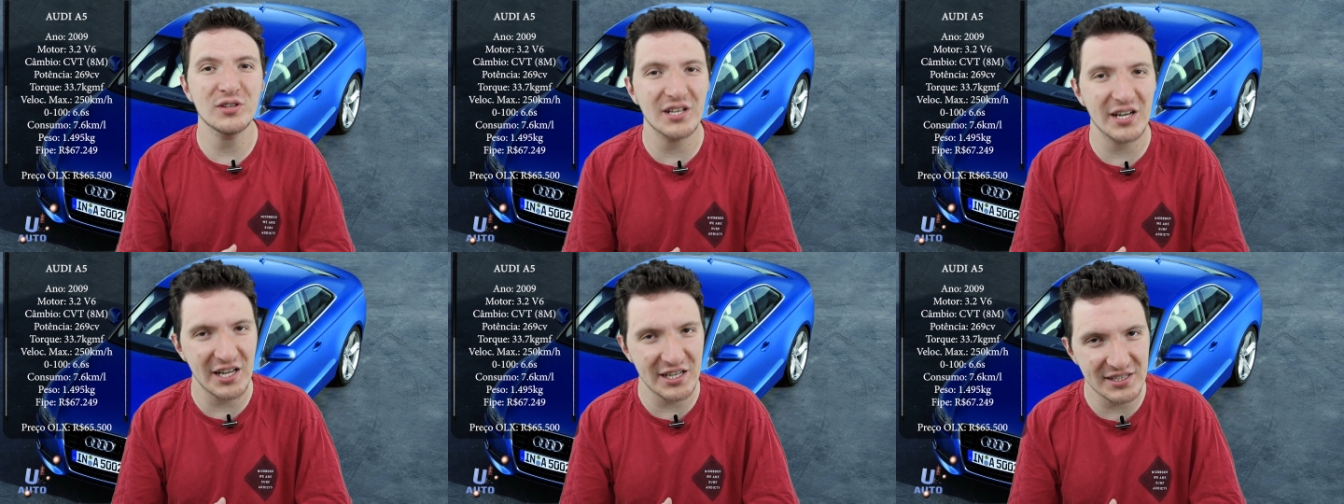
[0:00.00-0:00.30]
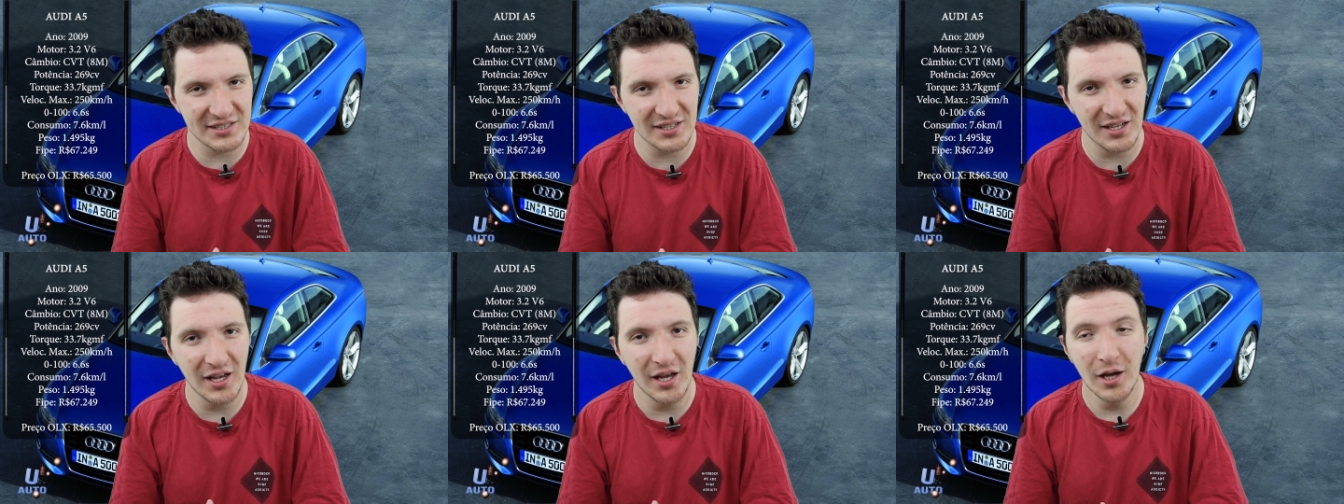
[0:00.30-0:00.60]

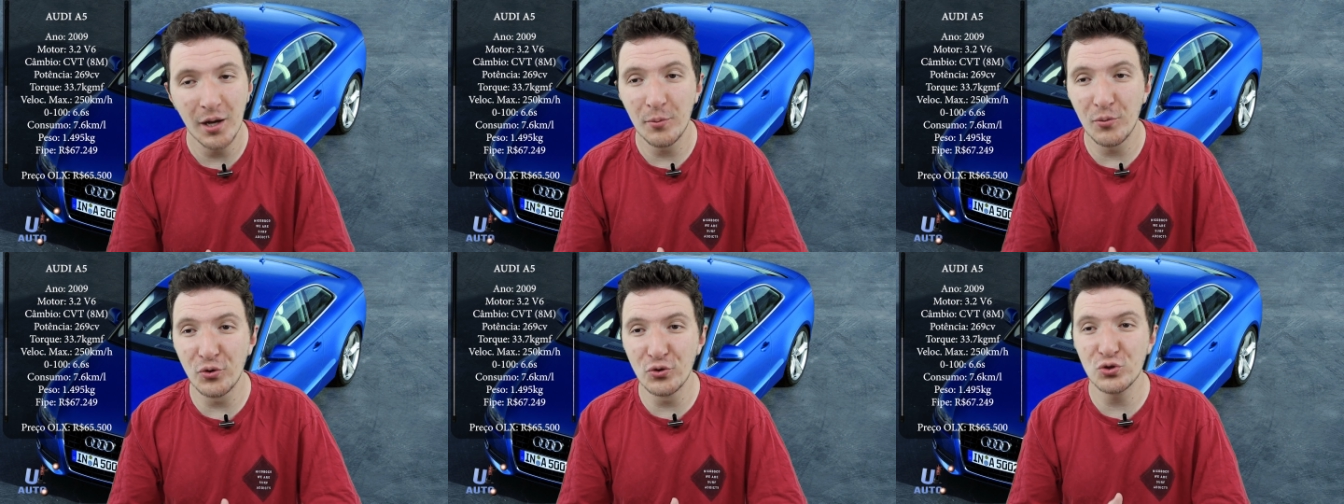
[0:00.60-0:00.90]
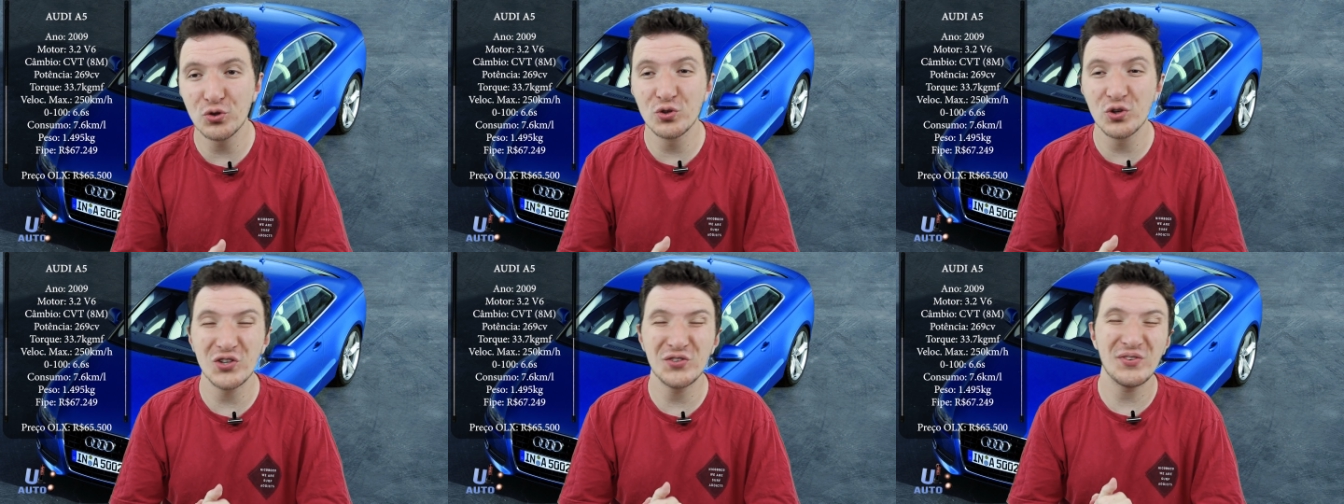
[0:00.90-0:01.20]

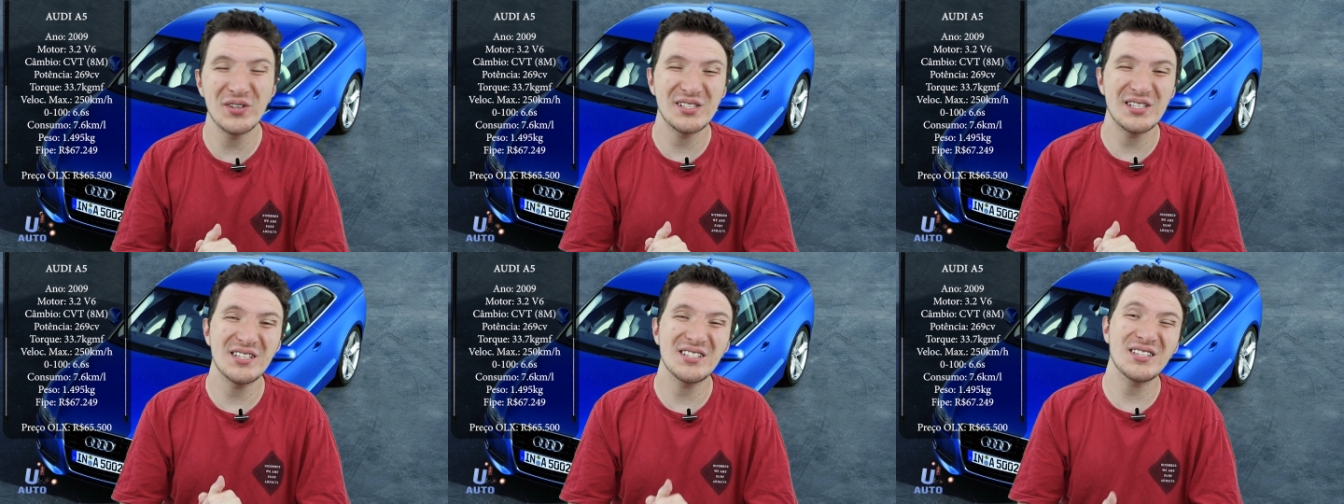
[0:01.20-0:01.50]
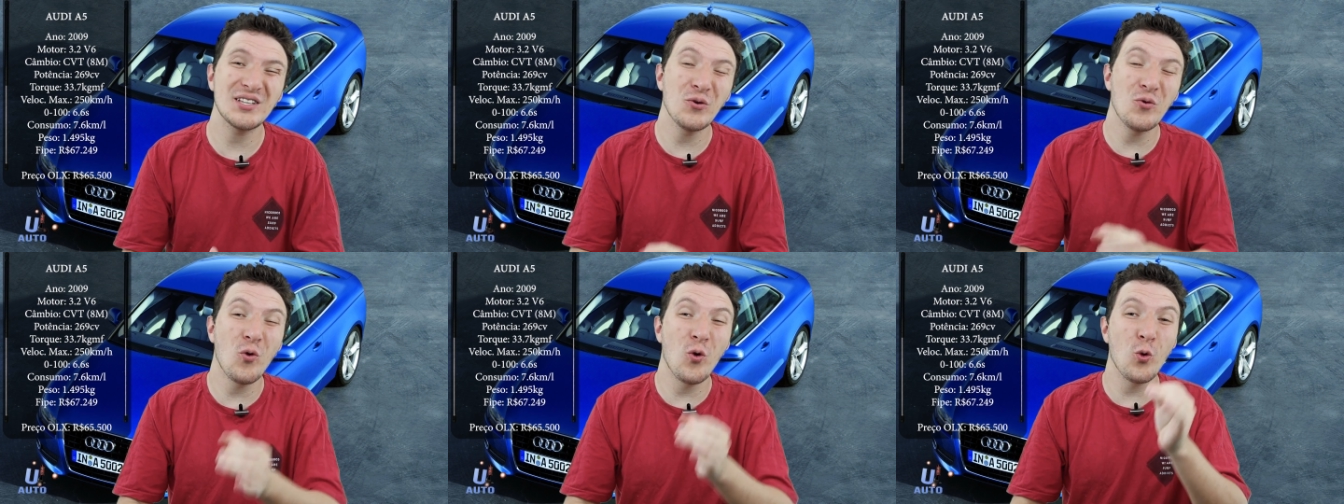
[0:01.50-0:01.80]
3.2 V6
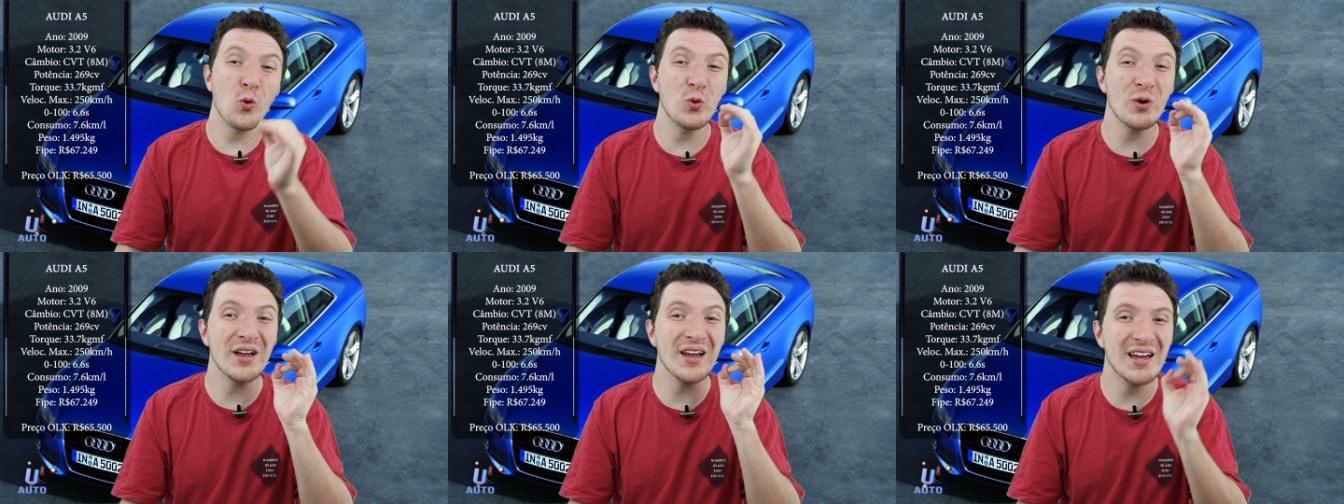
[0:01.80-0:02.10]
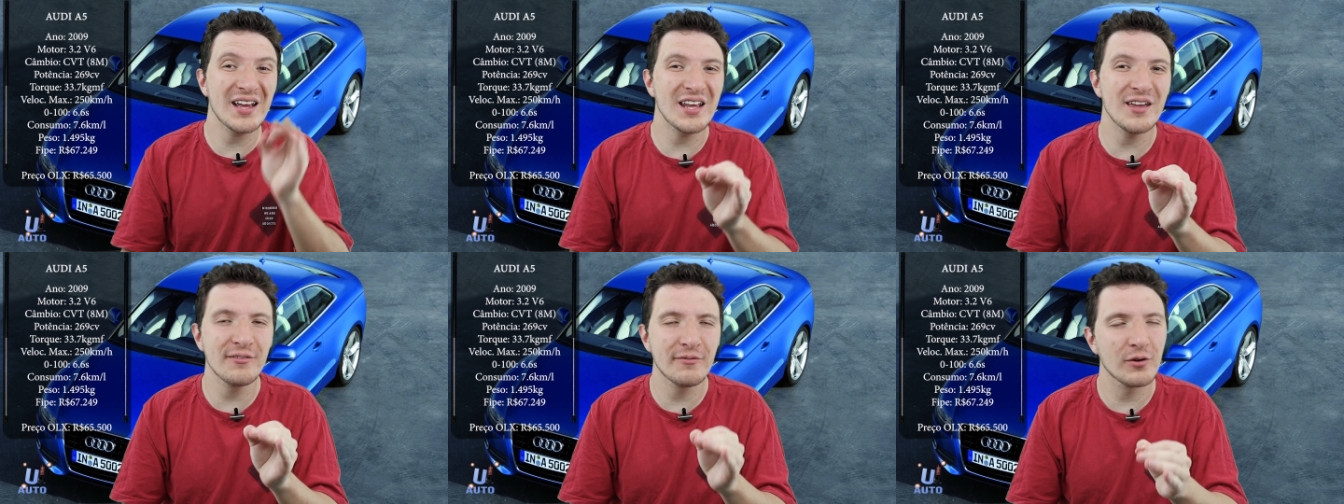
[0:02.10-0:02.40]
que tem um ronco
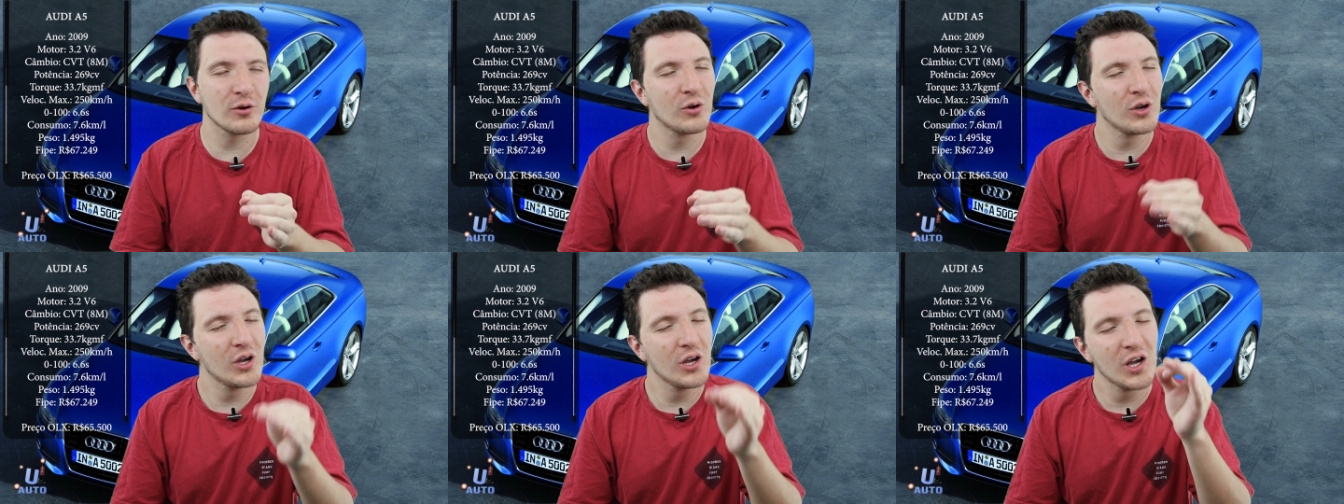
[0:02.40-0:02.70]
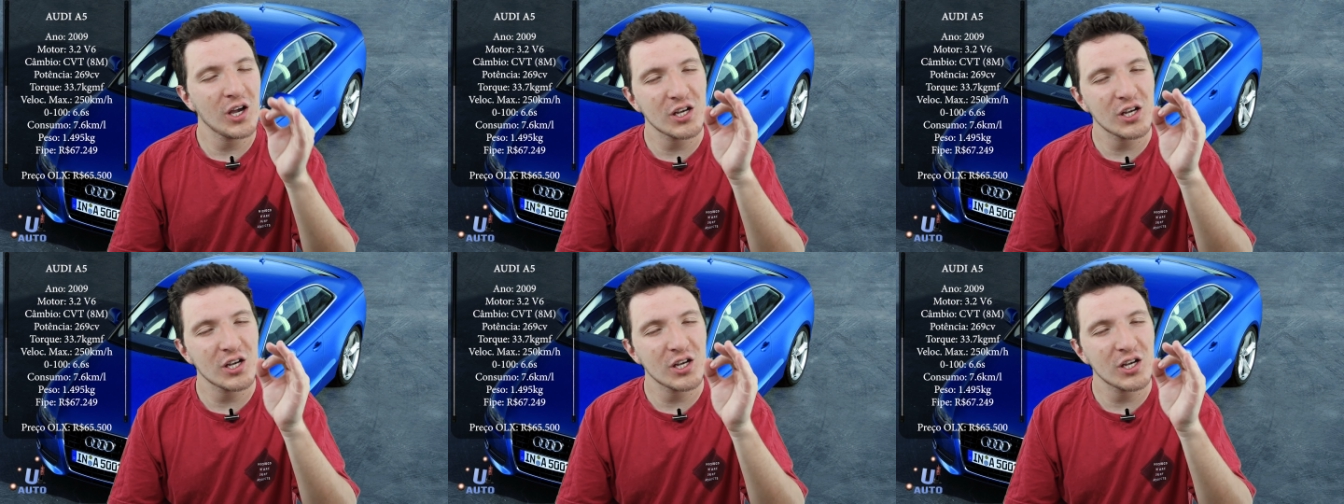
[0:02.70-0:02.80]
incrível.